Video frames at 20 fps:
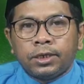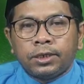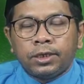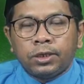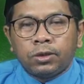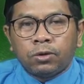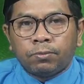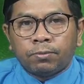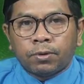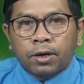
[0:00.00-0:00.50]

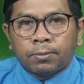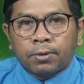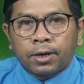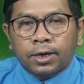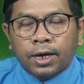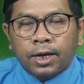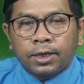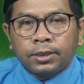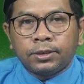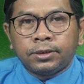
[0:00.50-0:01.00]

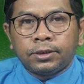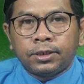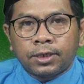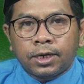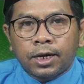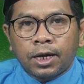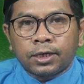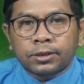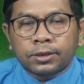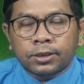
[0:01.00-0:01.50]
Diumpamakan
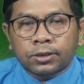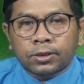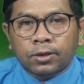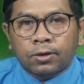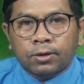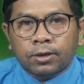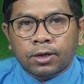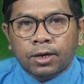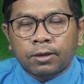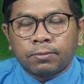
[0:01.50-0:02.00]
jika
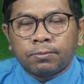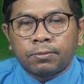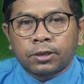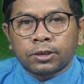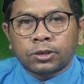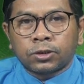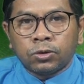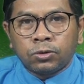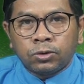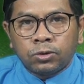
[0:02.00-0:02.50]
seseorang
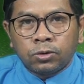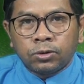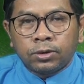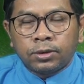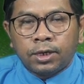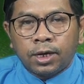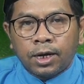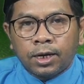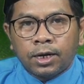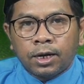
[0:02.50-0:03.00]

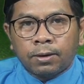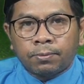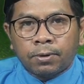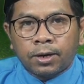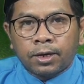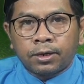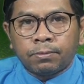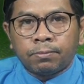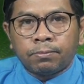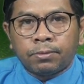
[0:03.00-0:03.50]
bersujud di
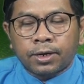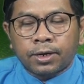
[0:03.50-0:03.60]
hadapan